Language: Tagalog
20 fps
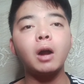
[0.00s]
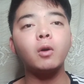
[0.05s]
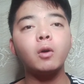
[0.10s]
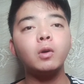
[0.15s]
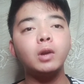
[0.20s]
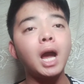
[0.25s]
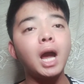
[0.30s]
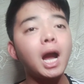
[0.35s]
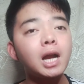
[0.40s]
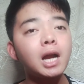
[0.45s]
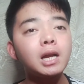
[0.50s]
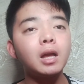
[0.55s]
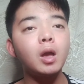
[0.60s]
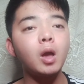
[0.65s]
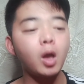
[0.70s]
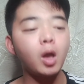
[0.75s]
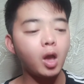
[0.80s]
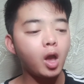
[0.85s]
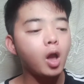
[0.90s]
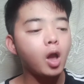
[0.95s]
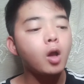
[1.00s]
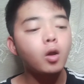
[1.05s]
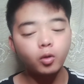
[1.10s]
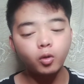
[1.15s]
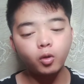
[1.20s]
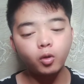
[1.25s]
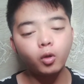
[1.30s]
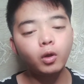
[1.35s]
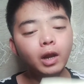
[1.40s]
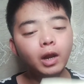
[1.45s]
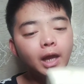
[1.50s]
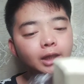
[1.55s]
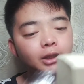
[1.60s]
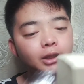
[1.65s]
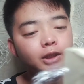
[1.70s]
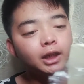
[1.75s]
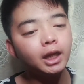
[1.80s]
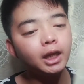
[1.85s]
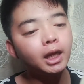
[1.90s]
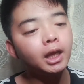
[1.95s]
Ako ng
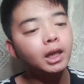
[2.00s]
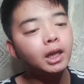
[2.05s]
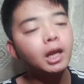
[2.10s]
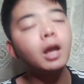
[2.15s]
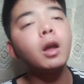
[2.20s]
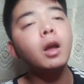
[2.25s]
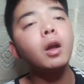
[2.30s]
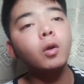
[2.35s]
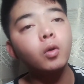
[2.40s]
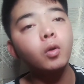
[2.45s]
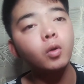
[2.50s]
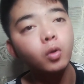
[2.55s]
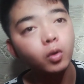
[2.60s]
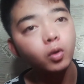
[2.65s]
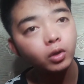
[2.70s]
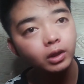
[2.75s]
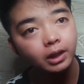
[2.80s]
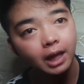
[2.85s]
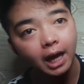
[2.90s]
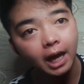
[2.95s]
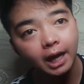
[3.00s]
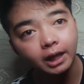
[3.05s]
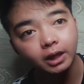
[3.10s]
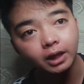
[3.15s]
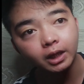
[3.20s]
collagen good night